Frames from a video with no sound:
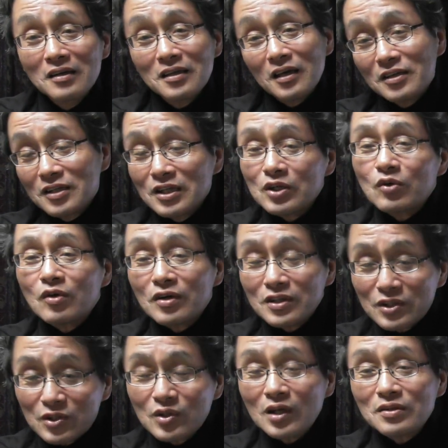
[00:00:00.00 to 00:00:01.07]
で、偽装だ、
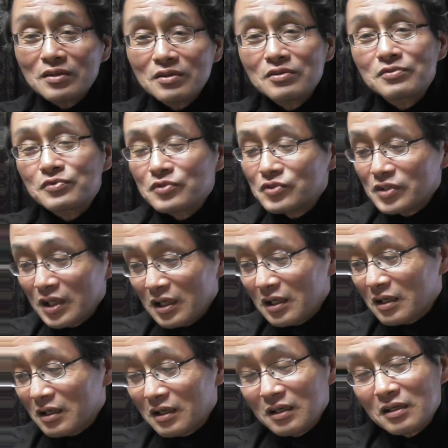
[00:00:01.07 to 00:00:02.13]
偽装だっていうふう
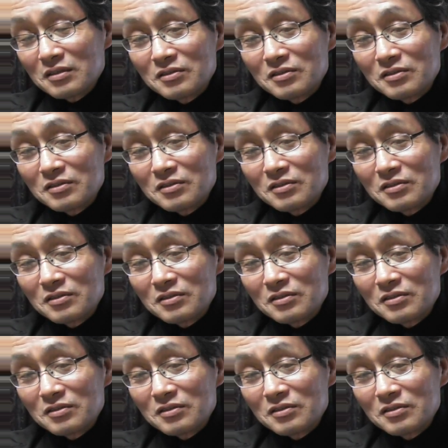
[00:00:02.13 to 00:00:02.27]
に、